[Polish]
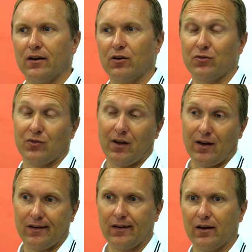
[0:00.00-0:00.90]

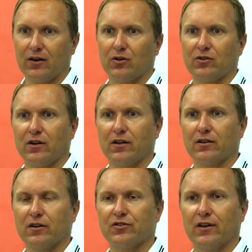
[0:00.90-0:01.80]
rozwija. Ja jako
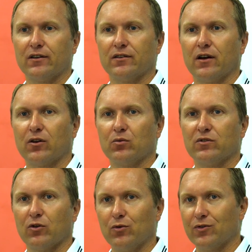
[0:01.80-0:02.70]
trener też jakąś taką
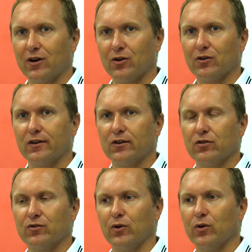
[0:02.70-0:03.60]
cegówkę do ich
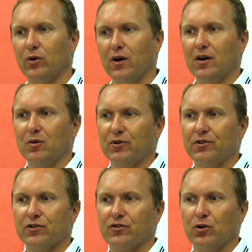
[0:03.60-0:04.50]
rozwoju
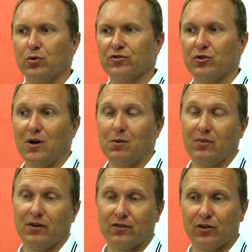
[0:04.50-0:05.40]
myślę, że dołożyłem.
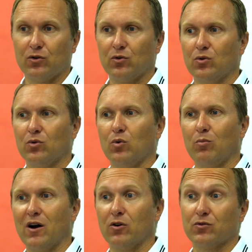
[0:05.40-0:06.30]
Jest kilku
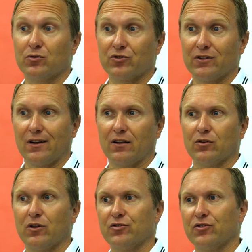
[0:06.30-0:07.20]
chłopaków, którzy
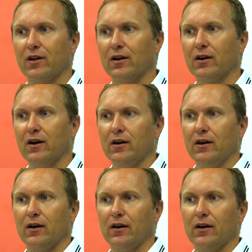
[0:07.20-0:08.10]
teraz odeszli, jak
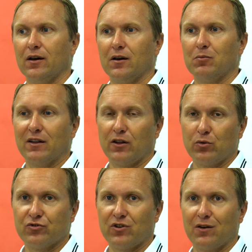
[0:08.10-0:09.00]
e,
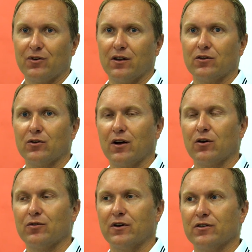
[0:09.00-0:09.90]
Mateusz Szafran do
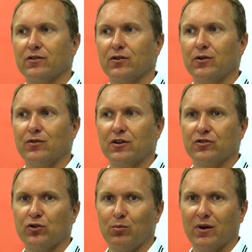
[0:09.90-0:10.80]
Rakowa Częstochowa,
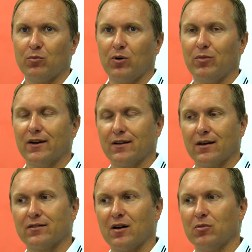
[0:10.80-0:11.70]
czy Tomek Bober,
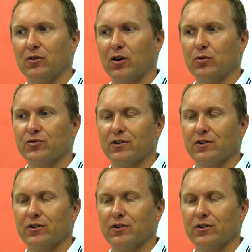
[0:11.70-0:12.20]
tak samo Raków